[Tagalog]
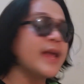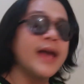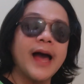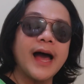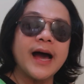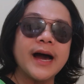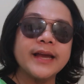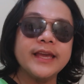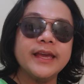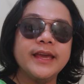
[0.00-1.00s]

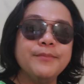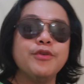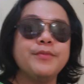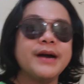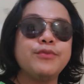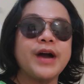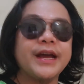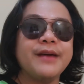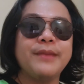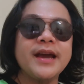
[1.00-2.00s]
ang imo mga
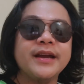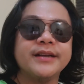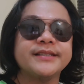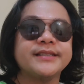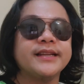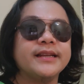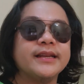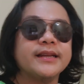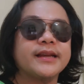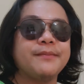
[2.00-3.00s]
bukana vloggers
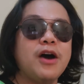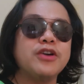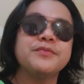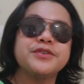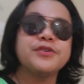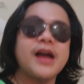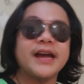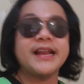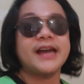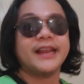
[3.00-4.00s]
kay bawon namo sila ka
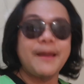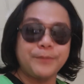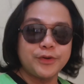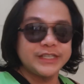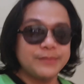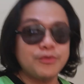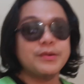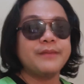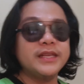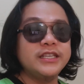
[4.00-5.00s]
nga nagre-upload sa imo
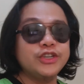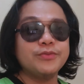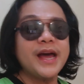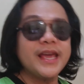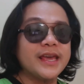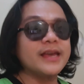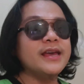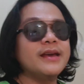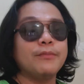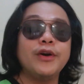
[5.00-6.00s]
mga video bay.
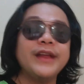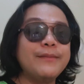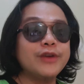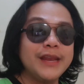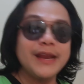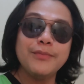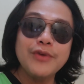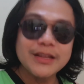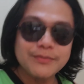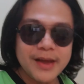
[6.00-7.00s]
Mao na mo
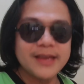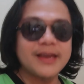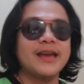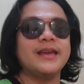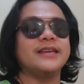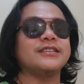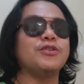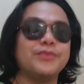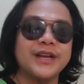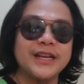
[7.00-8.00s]
ginabuhat bay kay
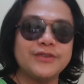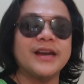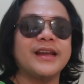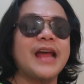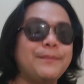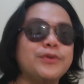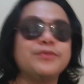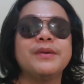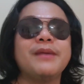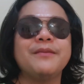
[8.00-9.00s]
Isko Moreno
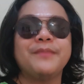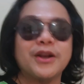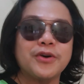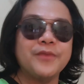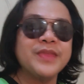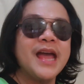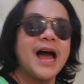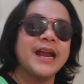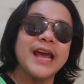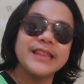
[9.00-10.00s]
nag-reupload mi bay pero
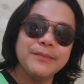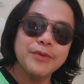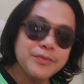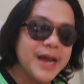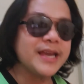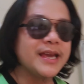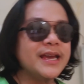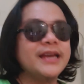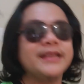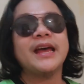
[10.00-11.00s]
ana hitabo bay
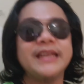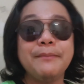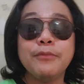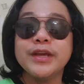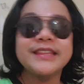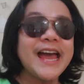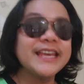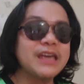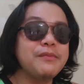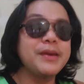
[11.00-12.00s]
na
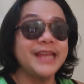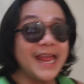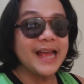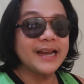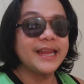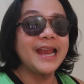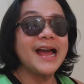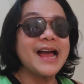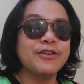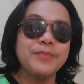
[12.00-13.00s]
demonetize kay bay. Dili lang dili
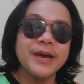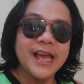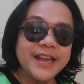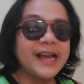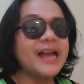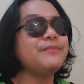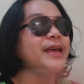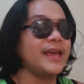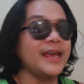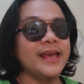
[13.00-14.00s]
lang ako bay ha daghan
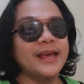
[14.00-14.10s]
mi.